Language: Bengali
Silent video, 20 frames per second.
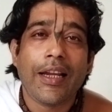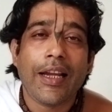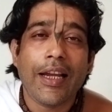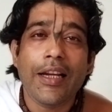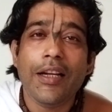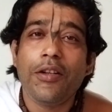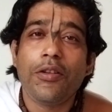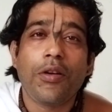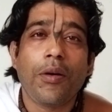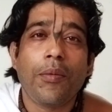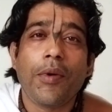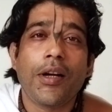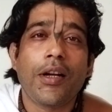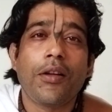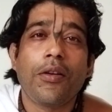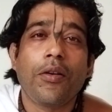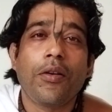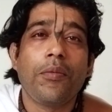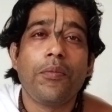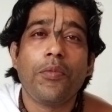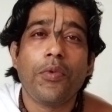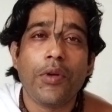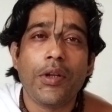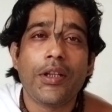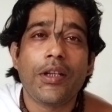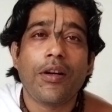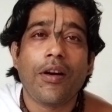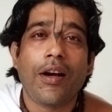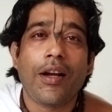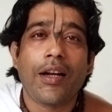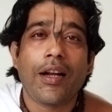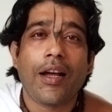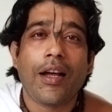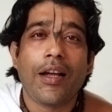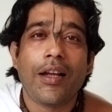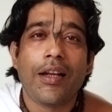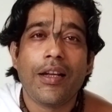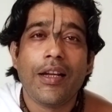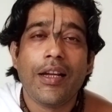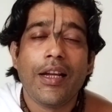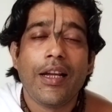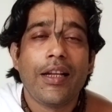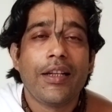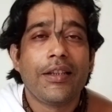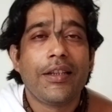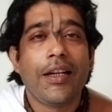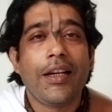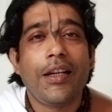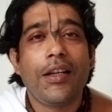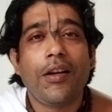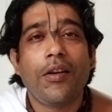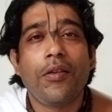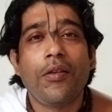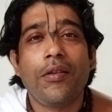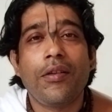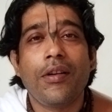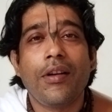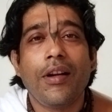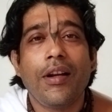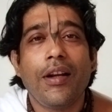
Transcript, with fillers: এই সময়টা যখন বলতে হয় না ছেলে যখন